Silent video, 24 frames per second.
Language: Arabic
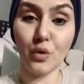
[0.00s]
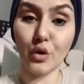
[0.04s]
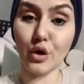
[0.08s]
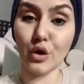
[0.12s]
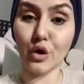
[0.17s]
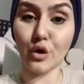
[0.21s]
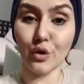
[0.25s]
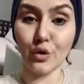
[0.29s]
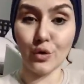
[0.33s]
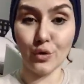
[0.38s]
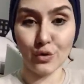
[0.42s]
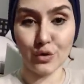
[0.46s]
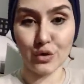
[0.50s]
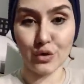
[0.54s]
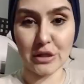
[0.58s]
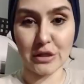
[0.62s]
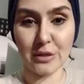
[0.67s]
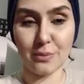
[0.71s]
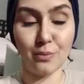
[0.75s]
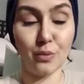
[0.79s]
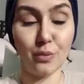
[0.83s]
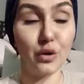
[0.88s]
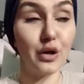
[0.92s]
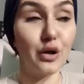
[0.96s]
برج
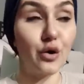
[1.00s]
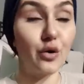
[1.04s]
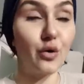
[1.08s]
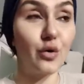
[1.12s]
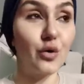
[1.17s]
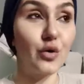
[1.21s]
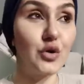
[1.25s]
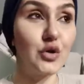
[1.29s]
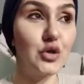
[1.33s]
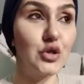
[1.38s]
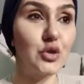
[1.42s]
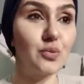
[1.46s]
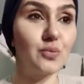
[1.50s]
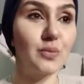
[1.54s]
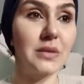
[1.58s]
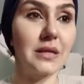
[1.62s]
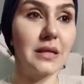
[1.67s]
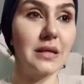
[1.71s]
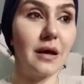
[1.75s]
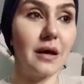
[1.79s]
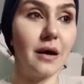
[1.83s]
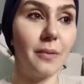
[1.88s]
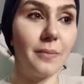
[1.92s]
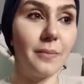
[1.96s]
قوس برج قوس
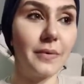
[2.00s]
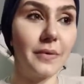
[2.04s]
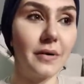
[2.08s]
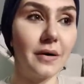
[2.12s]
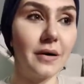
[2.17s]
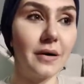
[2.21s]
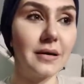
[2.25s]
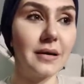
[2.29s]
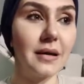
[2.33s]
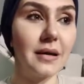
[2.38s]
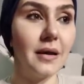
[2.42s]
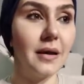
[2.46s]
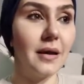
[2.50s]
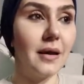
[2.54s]
من الابراج